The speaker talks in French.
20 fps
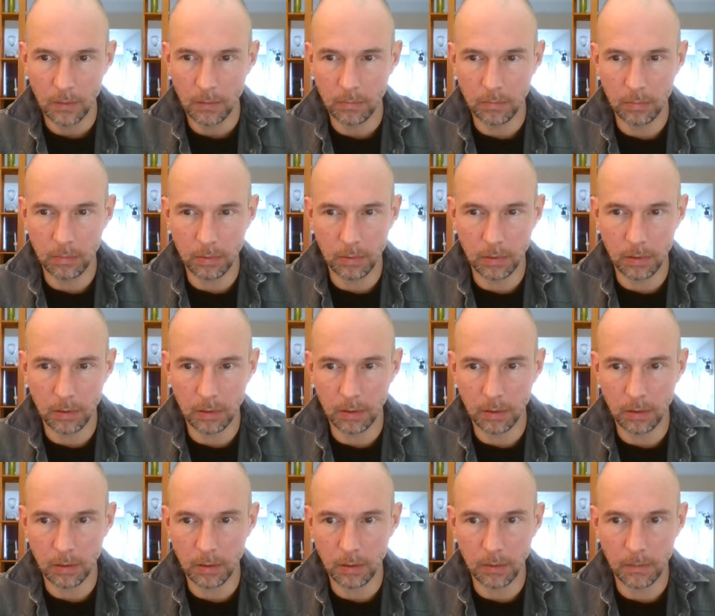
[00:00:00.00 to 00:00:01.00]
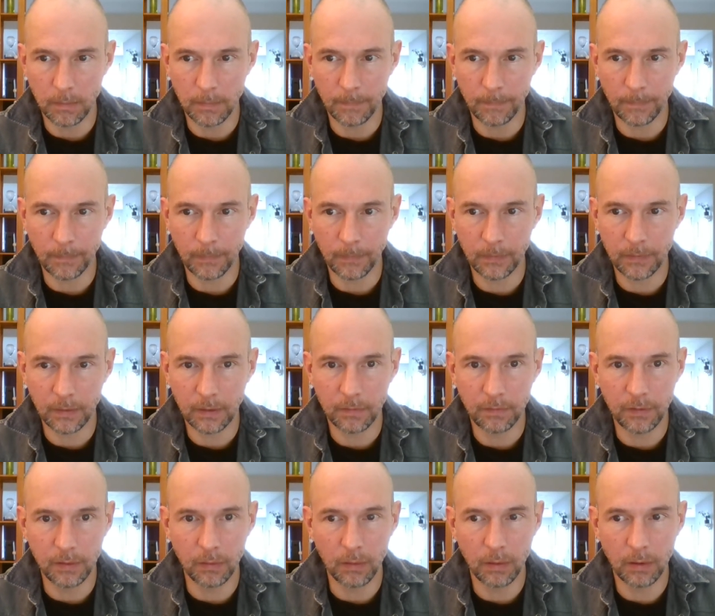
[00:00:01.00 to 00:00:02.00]
ou on dirait
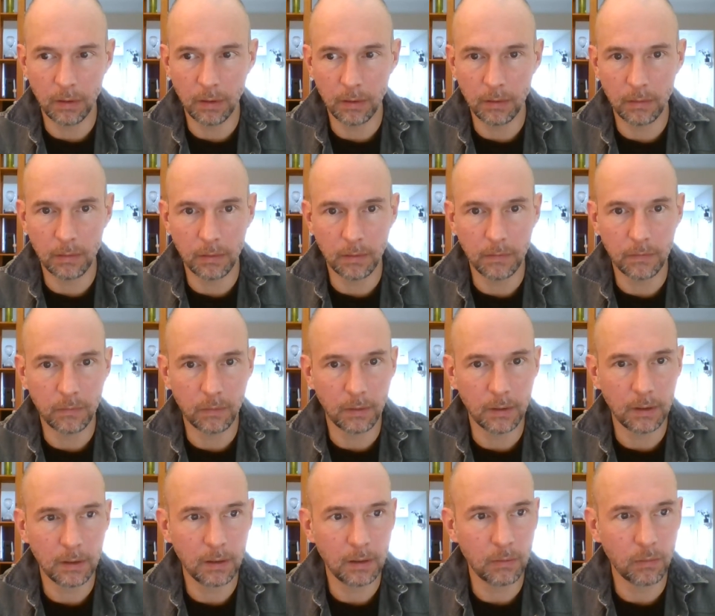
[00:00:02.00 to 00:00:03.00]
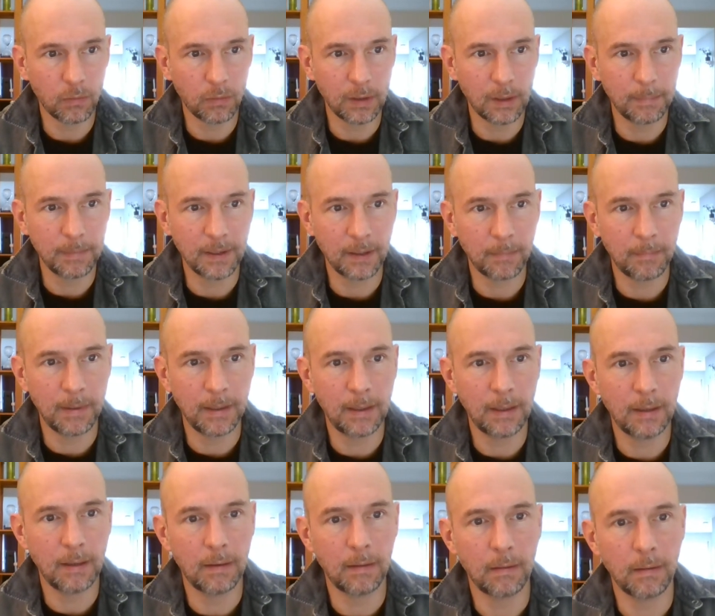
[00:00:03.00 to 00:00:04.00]
philologues, historiens. Donc on a Pierre
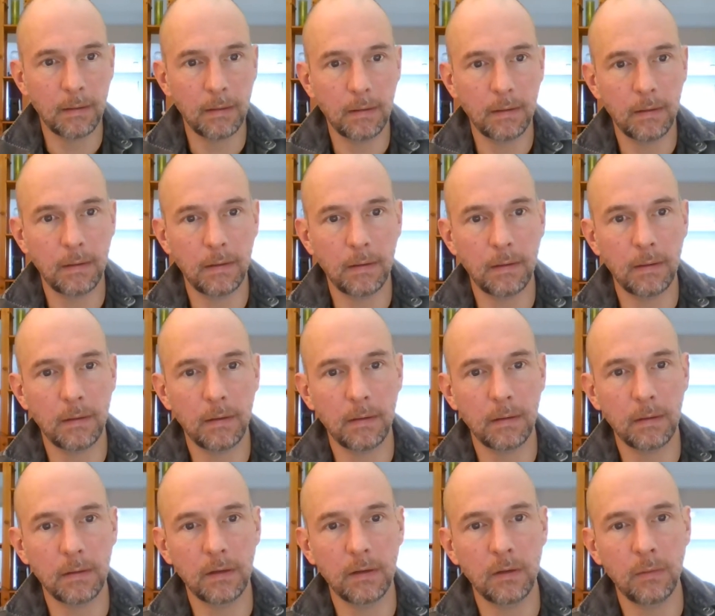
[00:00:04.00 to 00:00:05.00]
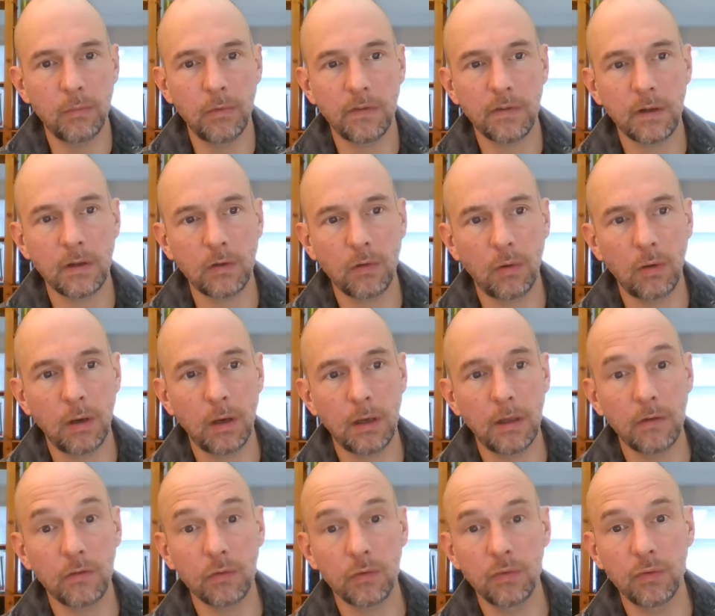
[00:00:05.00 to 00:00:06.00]
Bell, Guillaume de Sainte-Croix
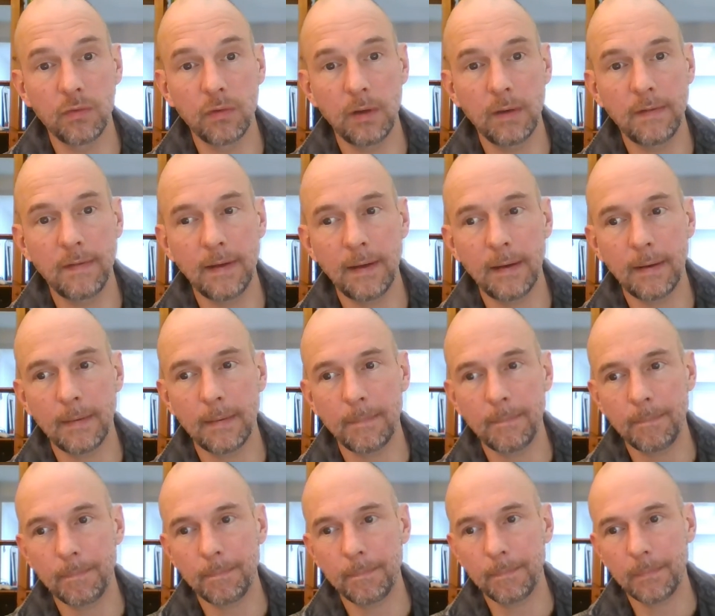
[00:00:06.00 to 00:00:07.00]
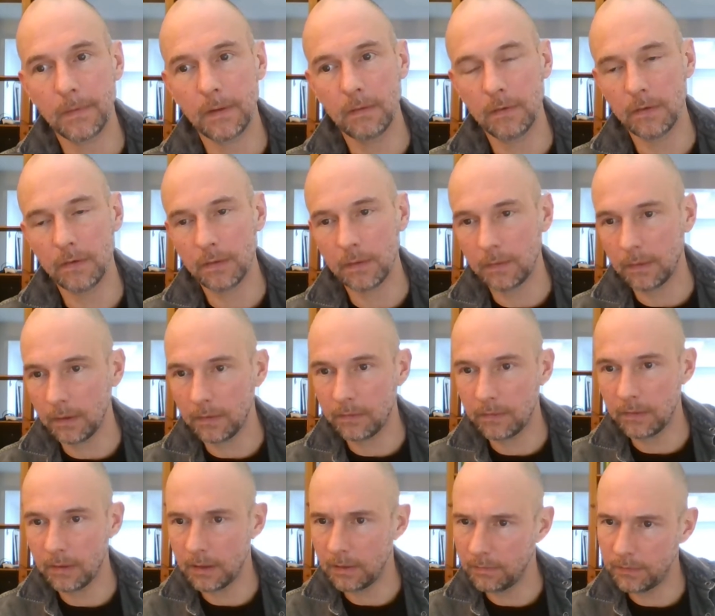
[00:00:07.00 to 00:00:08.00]
et surtout Voltaire, qui va
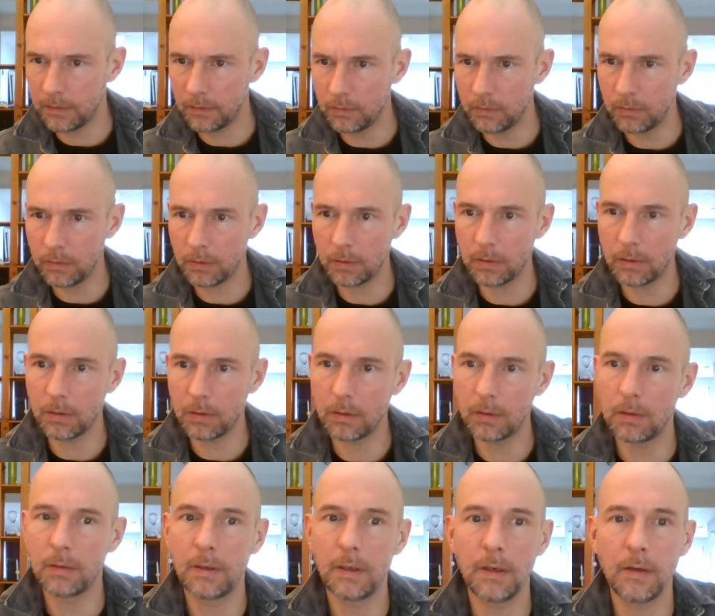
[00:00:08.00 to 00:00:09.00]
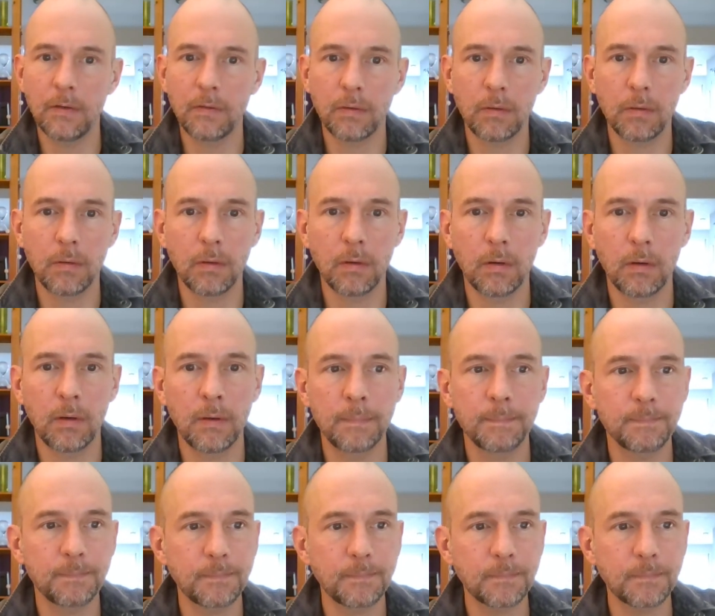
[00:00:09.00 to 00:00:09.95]
s'intéresser à la figure d'Alexandre le Grand.